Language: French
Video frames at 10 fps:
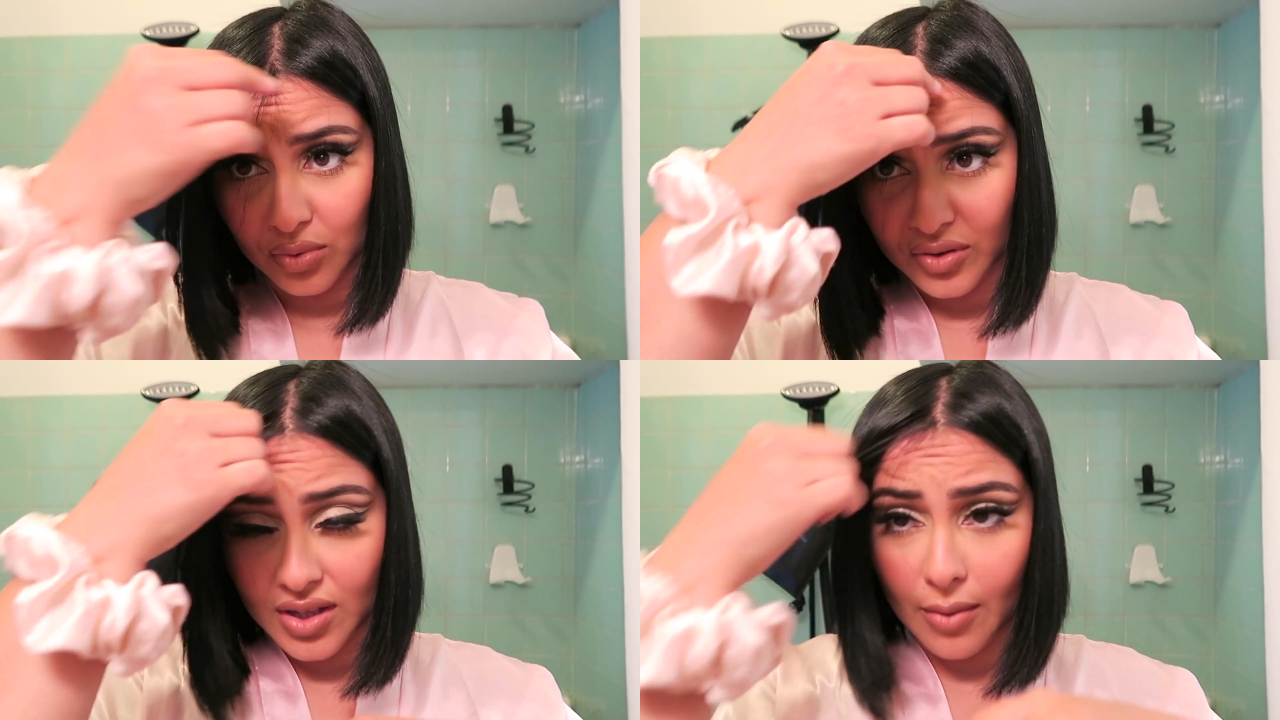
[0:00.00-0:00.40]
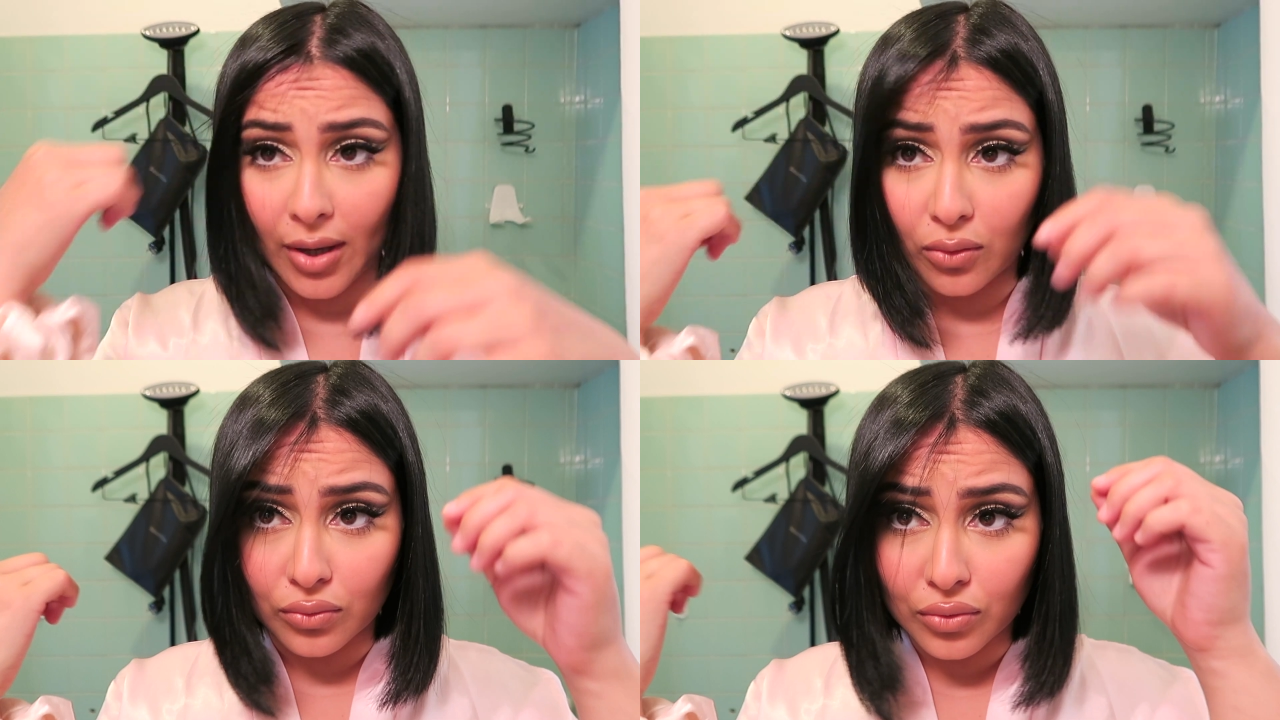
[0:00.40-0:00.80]
Bon, ça
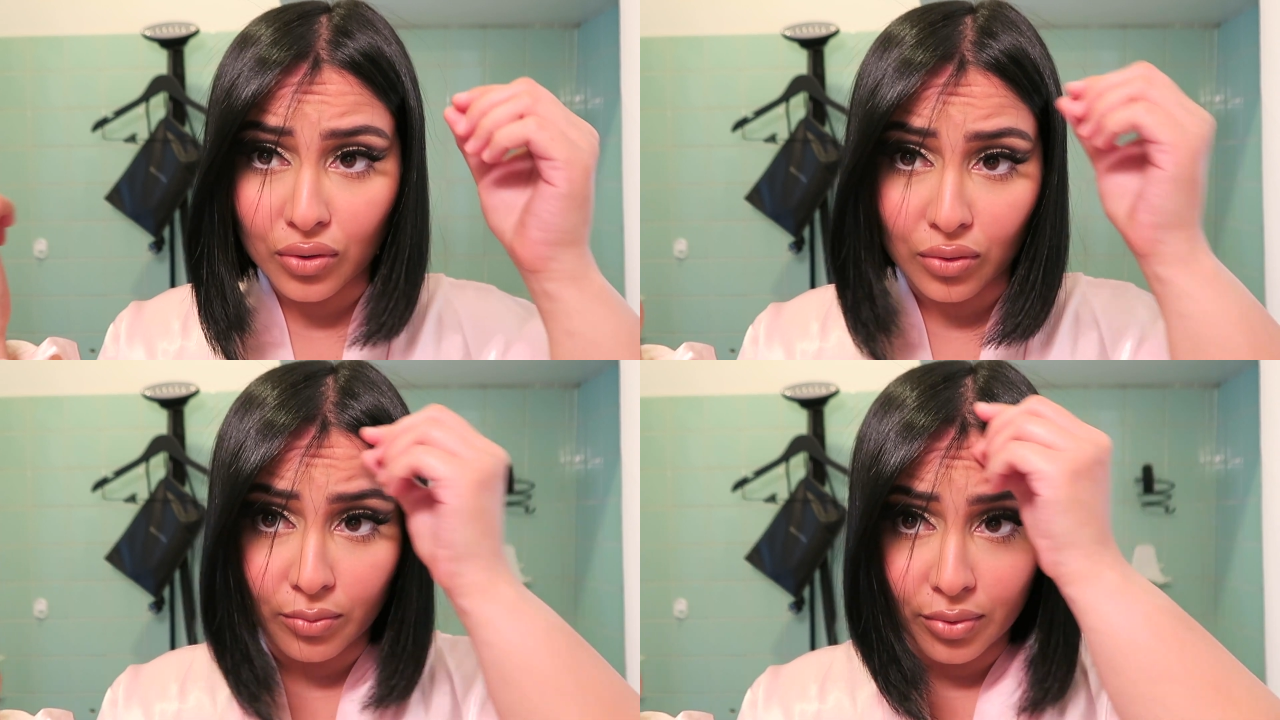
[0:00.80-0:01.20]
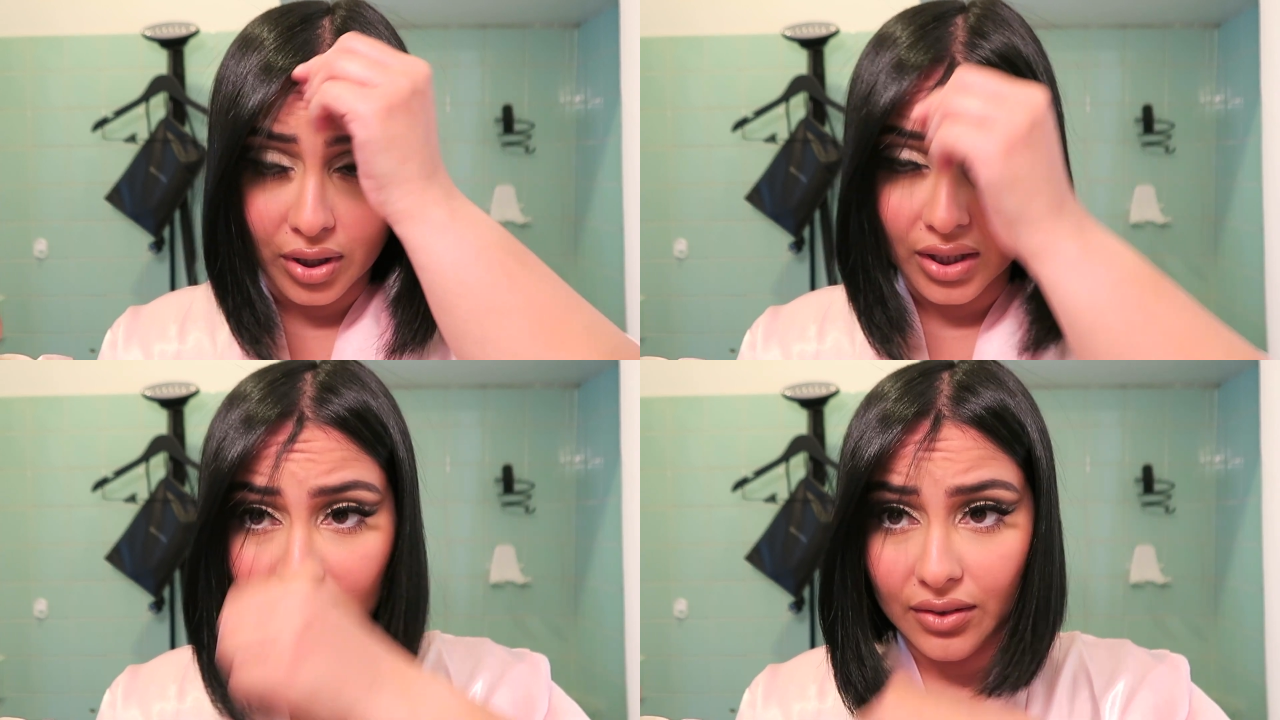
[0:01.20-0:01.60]
par contre, on peut
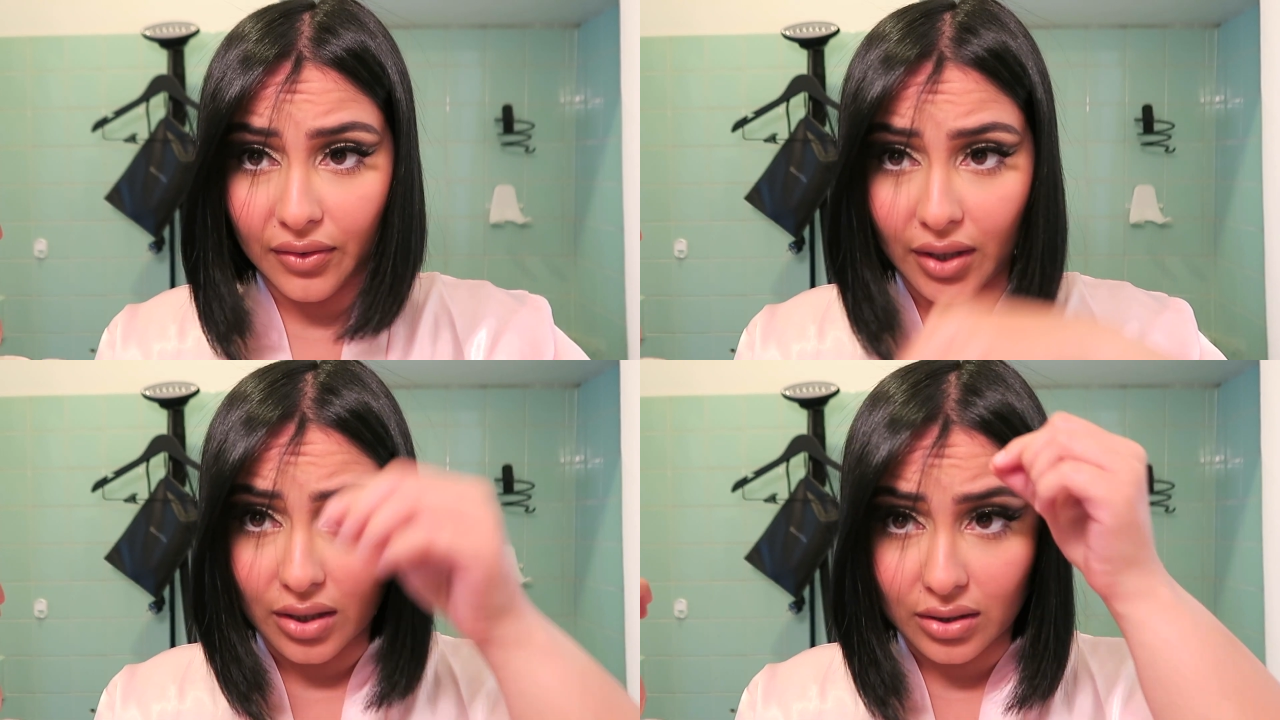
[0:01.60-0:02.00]
rien y faire.